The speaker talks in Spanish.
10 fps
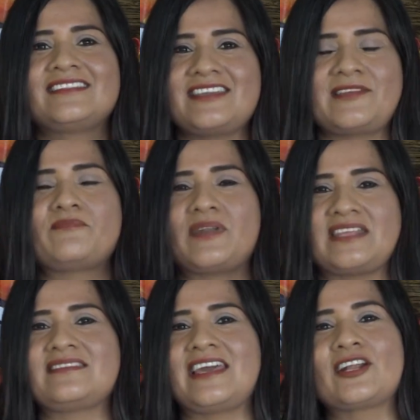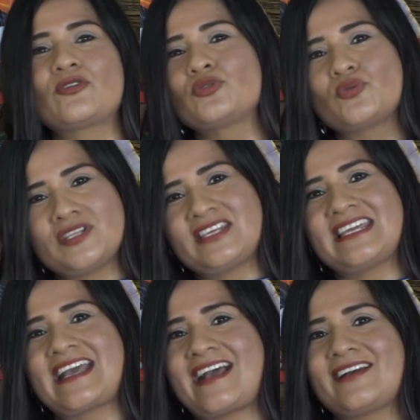de emprender con tu
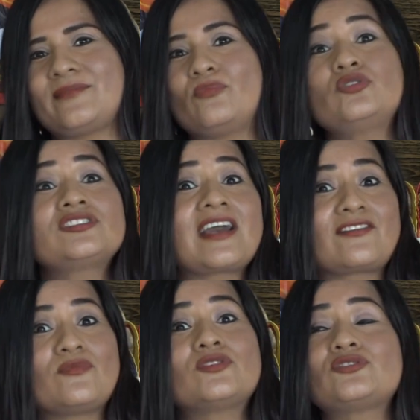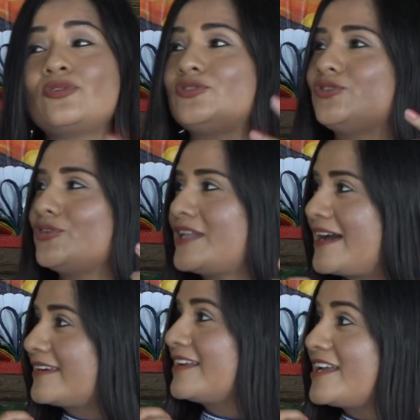idea. Busca cómo
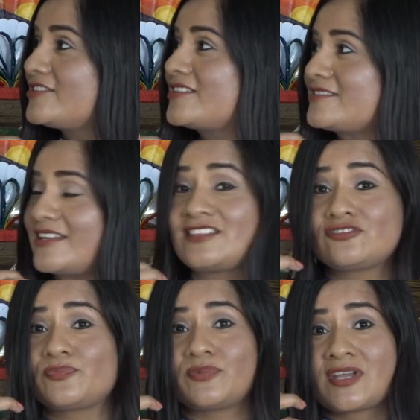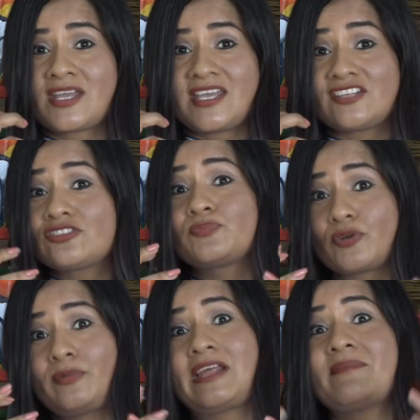solucionar esas, esos, esos
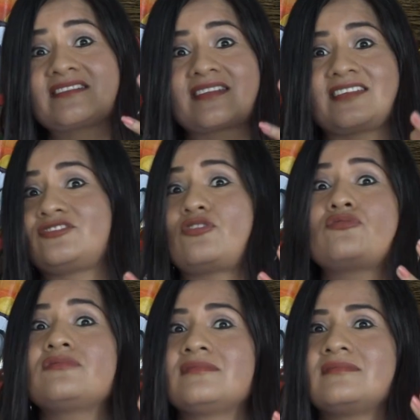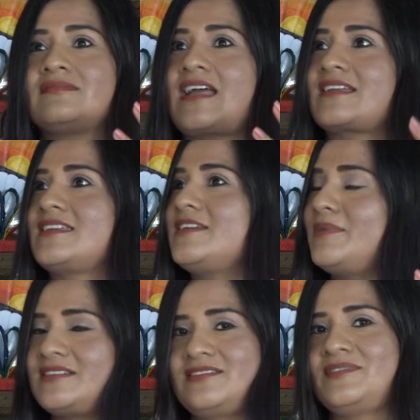problemas que son
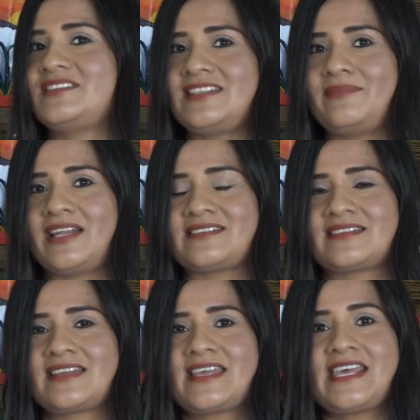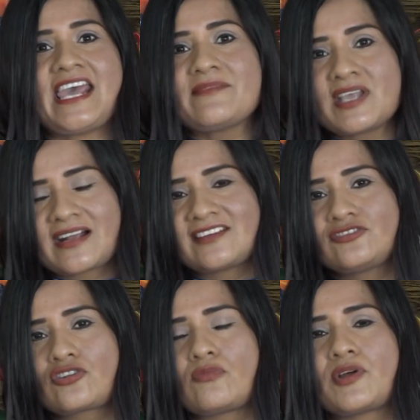tangibles y visibles. En mi
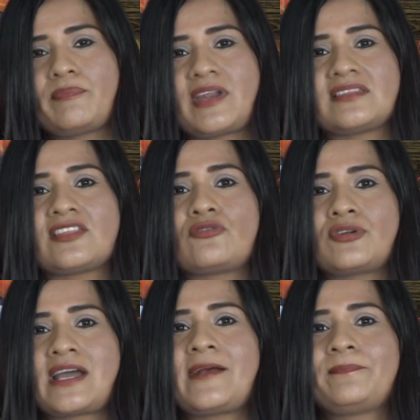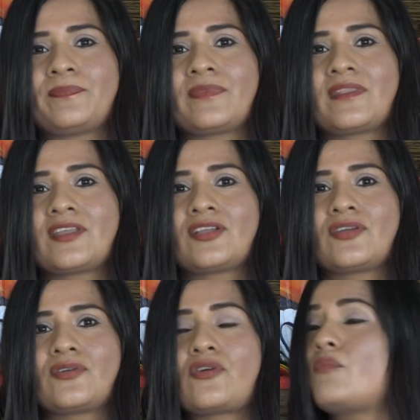caso como emprendedora,
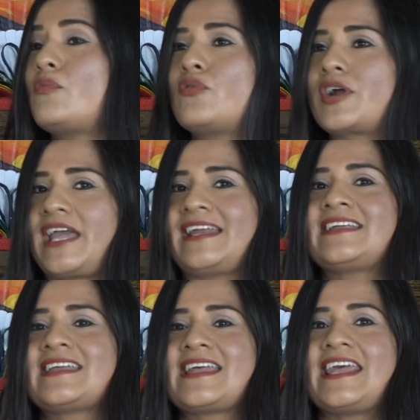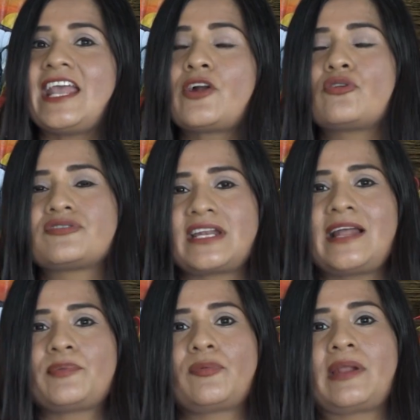como mujer, encontré
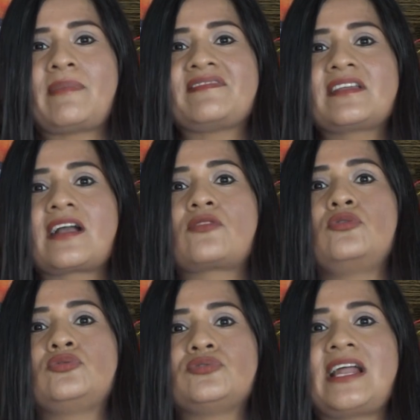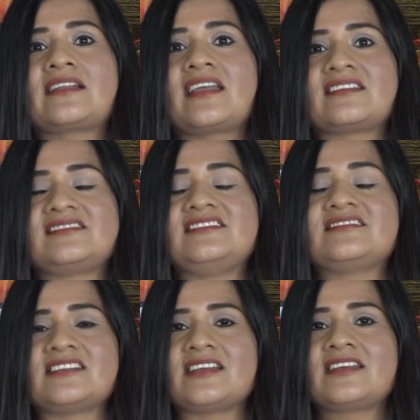la problemática cultural que
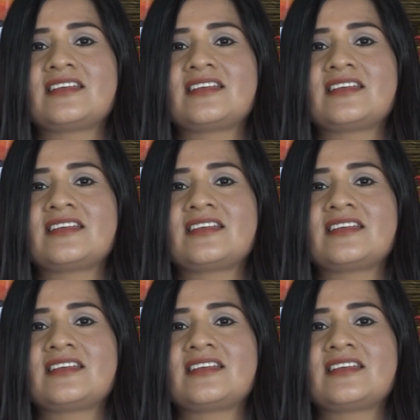existe.